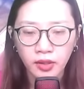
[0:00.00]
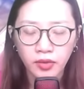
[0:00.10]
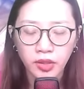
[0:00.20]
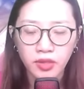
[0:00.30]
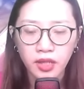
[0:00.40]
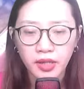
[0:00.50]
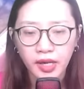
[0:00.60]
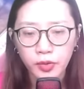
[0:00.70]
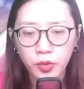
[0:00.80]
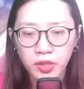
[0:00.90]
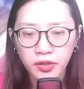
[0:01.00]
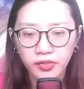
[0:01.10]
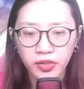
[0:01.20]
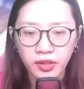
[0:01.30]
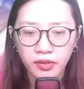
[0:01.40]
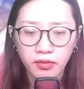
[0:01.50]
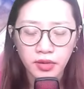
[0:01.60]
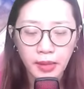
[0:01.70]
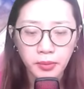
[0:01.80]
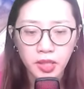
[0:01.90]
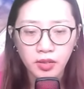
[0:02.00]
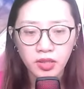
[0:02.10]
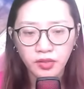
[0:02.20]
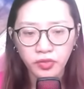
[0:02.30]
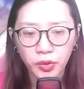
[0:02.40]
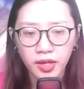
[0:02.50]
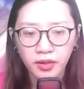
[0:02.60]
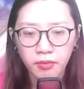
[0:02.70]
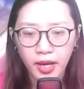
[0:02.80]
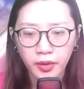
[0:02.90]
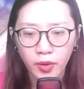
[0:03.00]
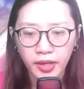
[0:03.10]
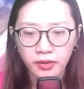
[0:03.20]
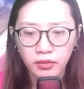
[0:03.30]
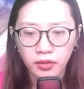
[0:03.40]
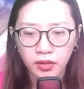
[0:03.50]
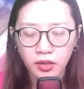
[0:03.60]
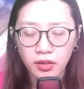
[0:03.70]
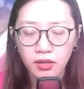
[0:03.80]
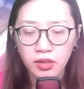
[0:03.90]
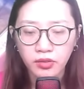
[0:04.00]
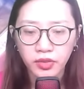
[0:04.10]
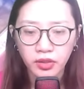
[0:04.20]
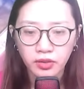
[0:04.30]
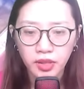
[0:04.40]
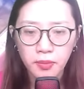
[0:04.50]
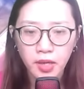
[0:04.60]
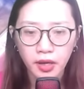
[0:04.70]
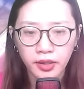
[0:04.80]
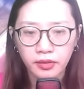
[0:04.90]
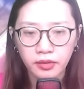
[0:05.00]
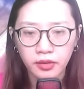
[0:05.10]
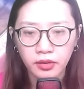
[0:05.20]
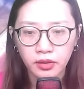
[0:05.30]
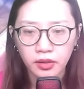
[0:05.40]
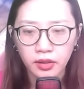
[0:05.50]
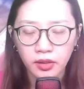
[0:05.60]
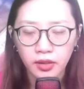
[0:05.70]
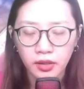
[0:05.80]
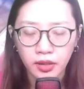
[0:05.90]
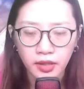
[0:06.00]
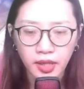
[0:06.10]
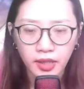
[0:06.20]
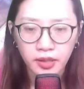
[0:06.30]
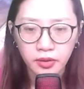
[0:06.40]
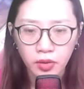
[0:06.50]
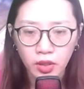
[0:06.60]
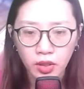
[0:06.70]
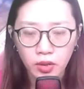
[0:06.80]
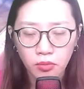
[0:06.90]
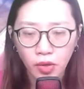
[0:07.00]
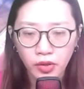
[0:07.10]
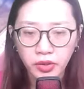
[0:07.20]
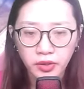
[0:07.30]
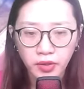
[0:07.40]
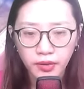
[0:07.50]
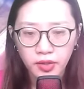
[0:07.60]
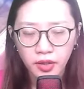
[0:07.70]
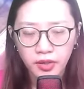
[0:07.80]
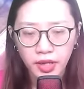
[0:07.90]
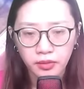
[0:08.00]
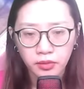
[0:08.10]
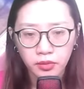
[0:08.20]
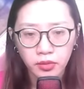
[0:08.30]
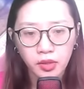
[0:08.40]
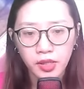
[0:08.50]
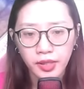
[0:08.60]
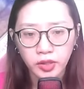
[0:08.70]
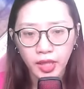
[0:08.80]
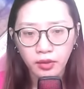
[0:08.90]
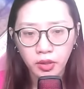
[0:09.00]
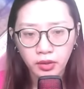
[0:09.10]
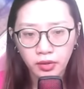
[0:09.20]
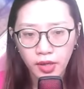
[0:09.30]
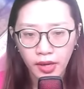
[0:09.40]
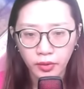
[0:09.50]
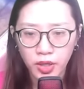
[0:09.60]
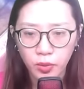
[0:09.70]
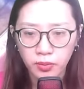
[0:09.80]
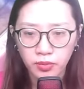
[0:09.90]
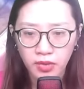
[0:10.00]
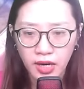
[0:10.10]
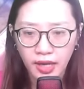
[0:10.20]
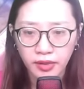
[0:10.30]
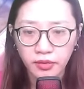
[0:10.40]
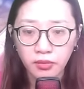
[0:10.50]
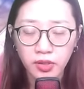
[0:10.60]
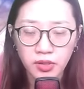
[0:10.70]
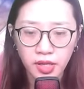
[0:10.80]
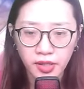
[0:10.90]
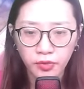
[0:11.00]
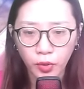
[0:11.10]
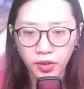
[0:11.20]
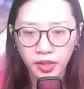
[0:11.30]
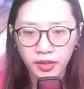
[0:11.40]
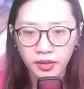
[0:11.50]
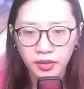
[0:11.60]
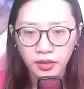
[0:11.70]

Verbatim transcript: Những lời này của Lương Phương làm cho Lương phu nhân bàng hoàng. Lương Phương tiếp lời. Hiện nay, mọi người vẫn cho rằng thứ gây sát thương cho Hạo Đông là nhị vũ khí,